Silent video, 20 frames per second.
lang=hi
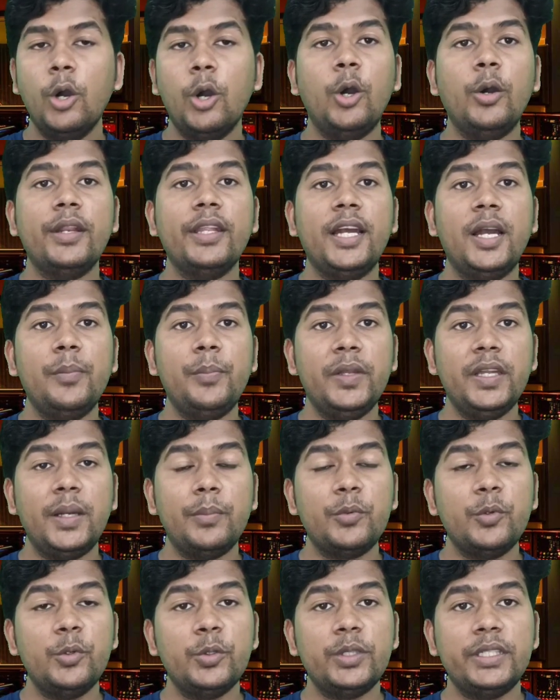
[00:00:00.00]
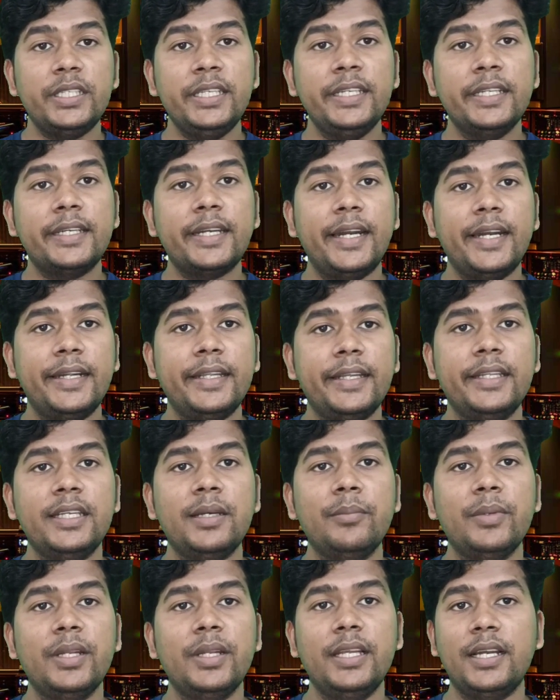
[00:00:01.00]
और यहाँ पे आपको तीन क्राइटेरिया
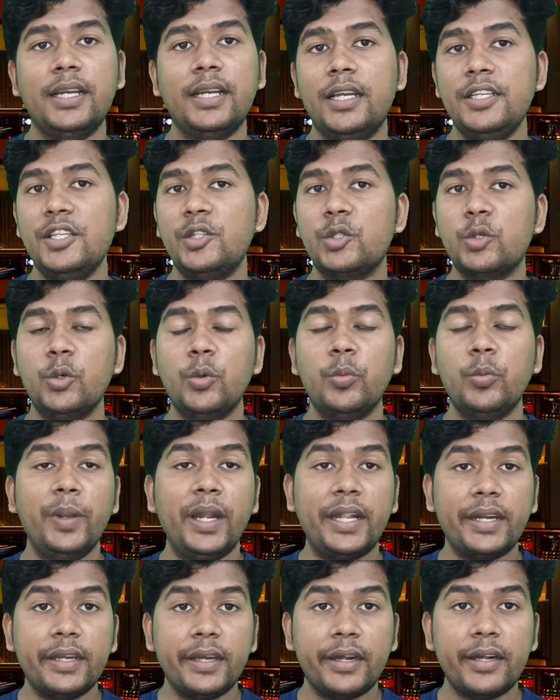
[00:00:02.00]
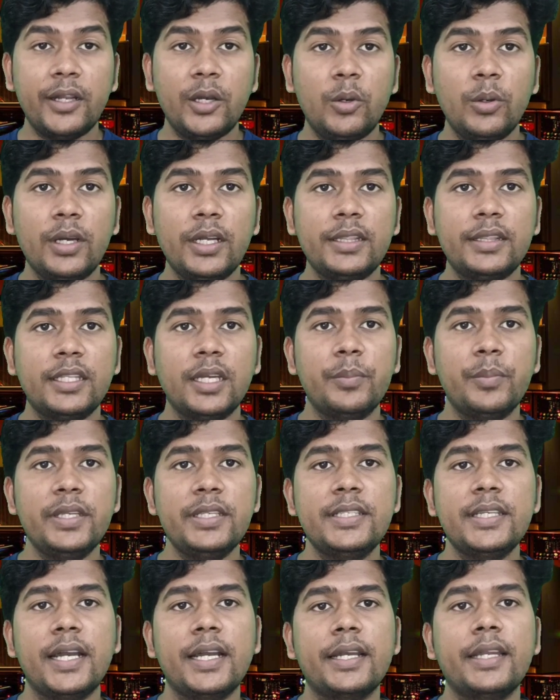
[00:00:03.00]
मिलेगा इसको मेट करना होगा तभी
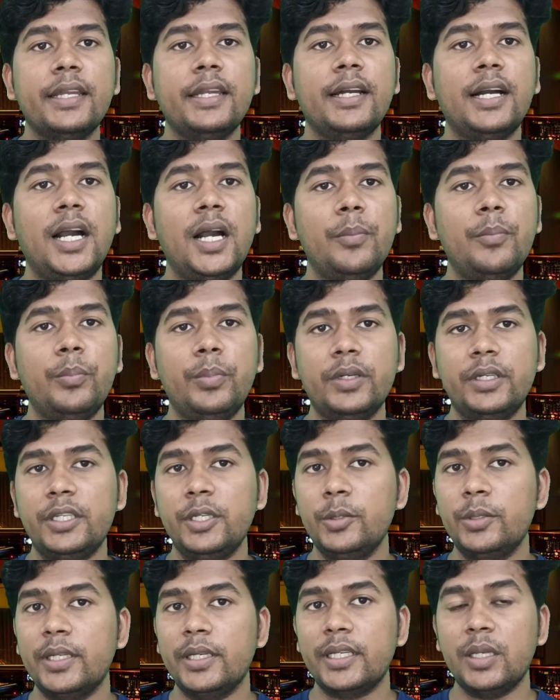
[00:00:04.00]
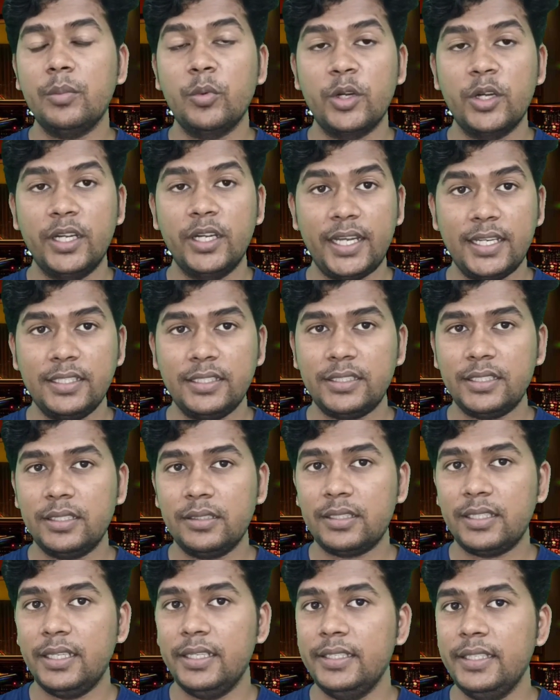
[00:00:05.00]
जाके आप ट्यूटर के मोनेटाइजेशन
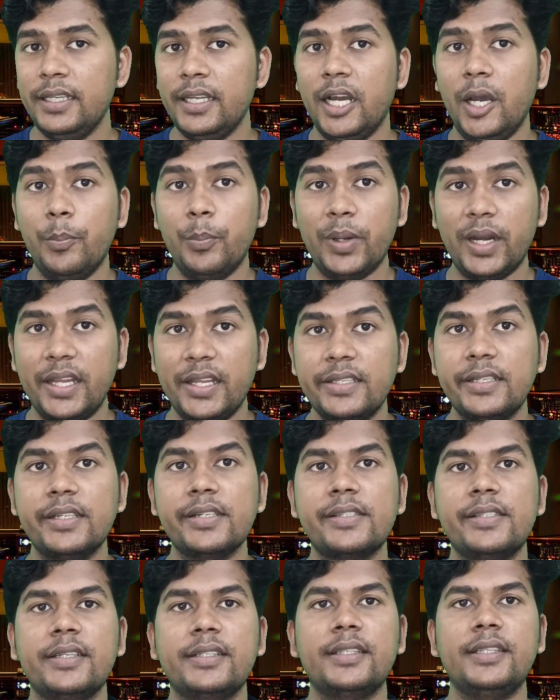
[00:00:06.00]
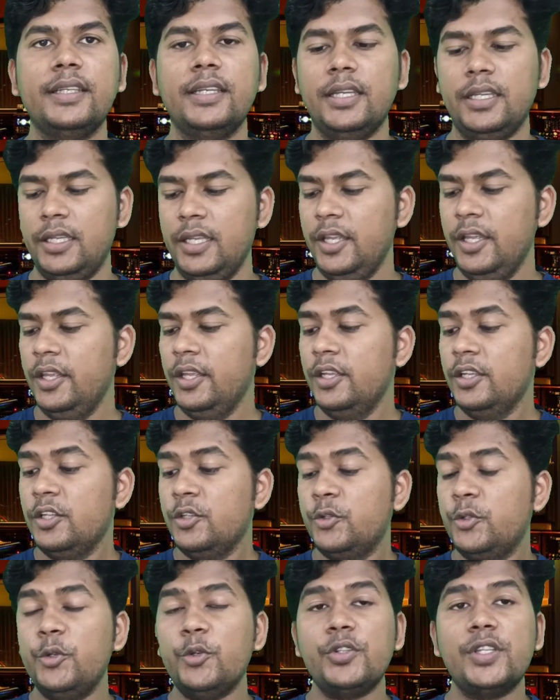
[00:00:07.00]
के लिए अप्लाई कर सकते हैं
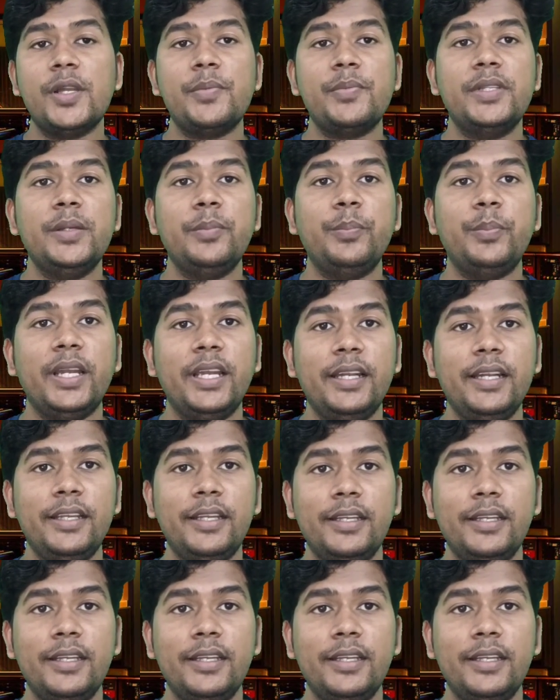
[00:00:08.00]
जो सबसे पहले